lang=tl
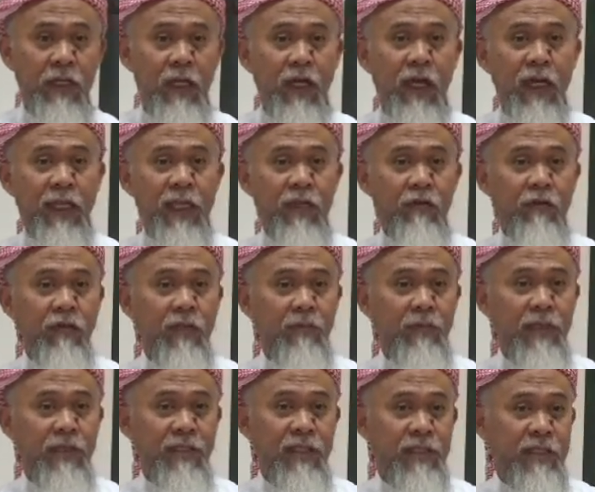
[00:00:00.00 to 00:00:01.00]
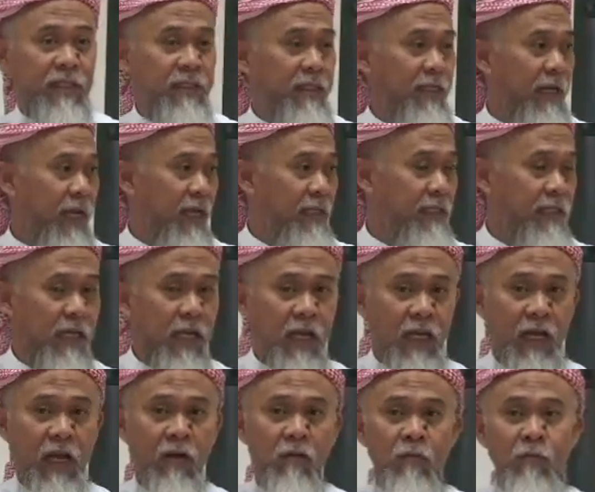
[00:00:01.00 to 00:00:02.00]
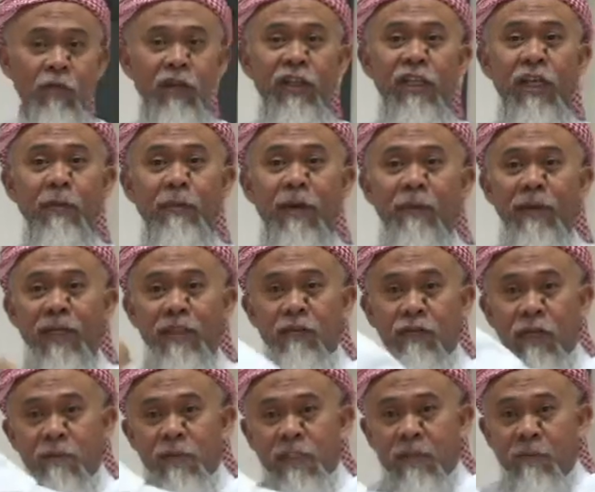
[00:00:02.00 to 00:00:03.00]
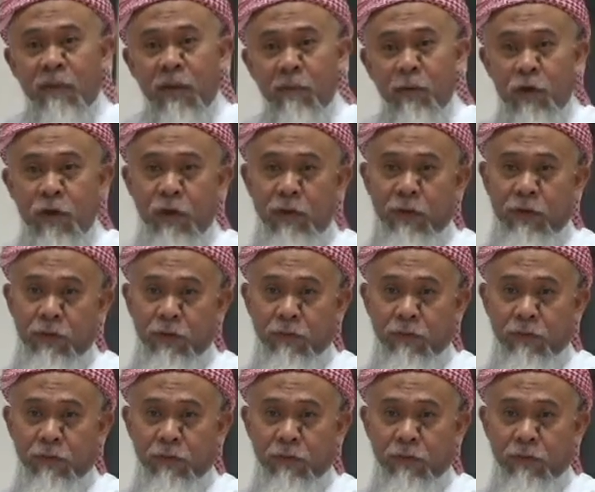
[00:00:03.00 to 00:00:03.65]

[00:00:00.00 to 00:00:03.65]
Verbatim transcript: nakakiusap ni Jesus Christ na kung pwede, papasok kami sa baboy.